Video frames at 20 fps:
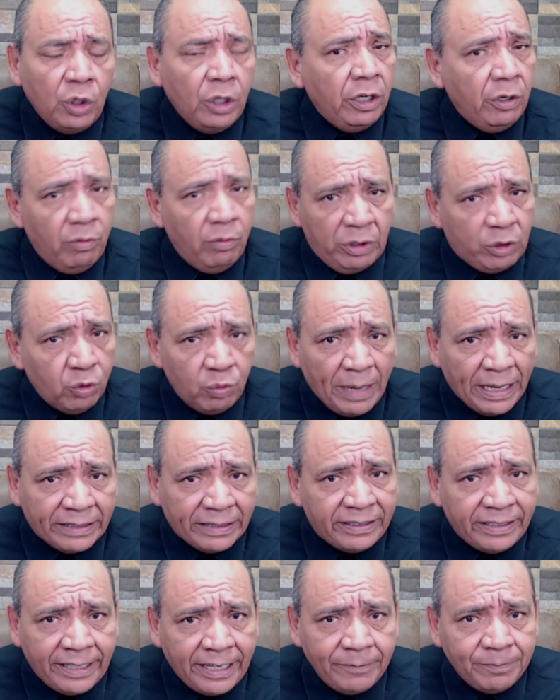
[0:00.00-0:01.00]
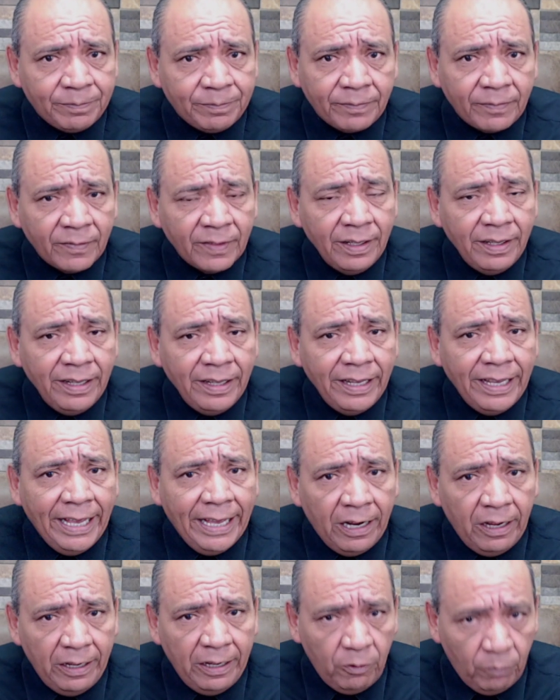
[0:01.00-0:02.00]
No es un mártir, ¿eh?
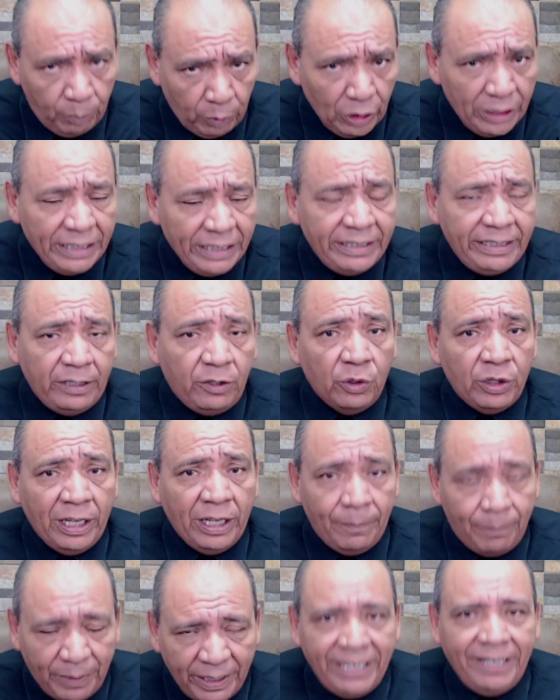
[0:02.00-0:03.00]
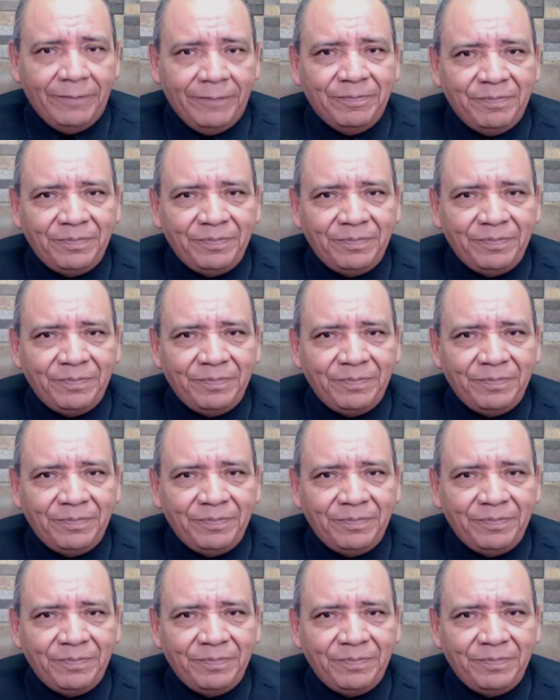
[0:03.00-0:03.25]
era político del PRI.